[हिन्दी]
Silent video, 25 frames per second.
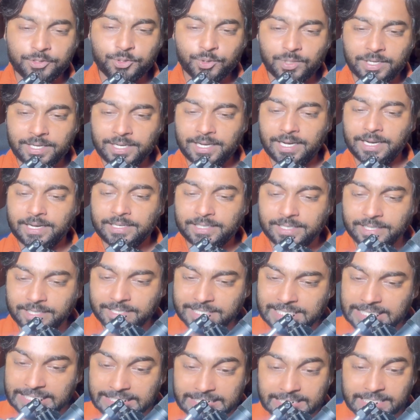जो है आगे
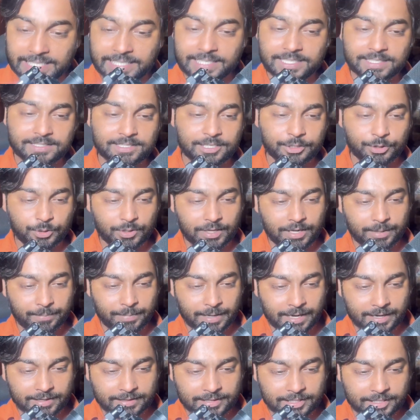इसी तरीके से जो है
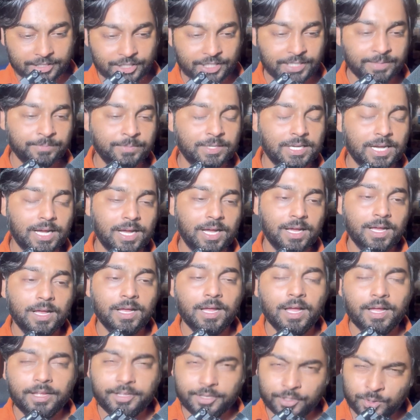भारतीय टीम का
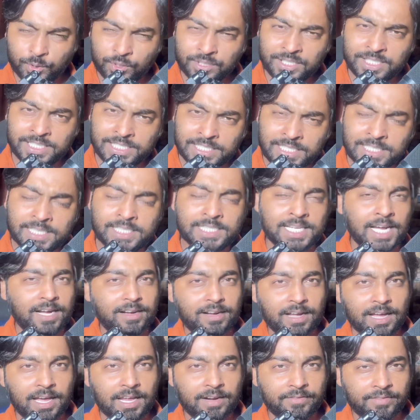ये जो जीत का
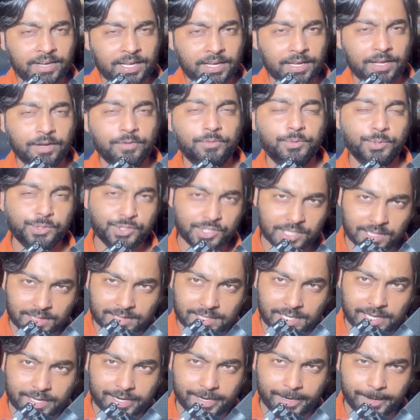कारमा है वो
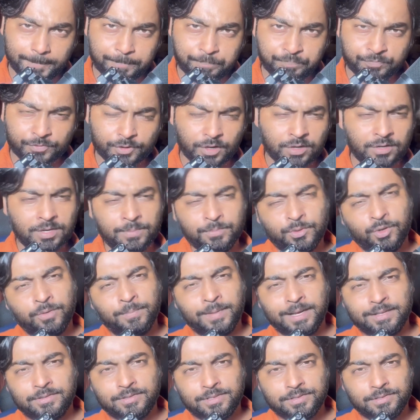चलता रहे और हम लोग
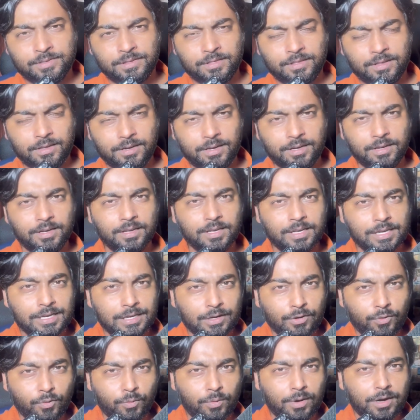मैचेस जीतते रहे
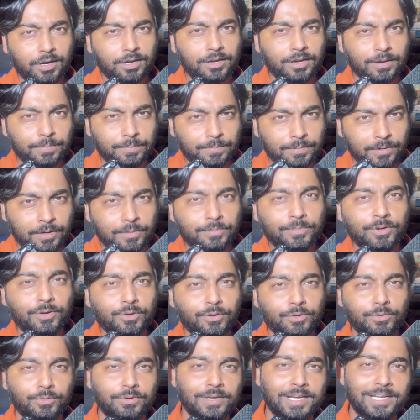वर्ल्ड कप हम ही
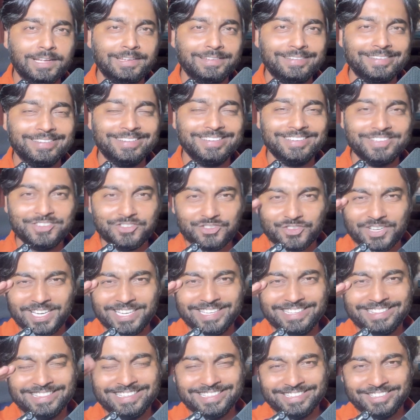लोग उठाएंगे जय
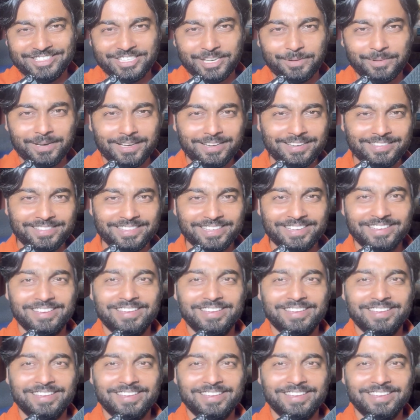हिंद जय भारत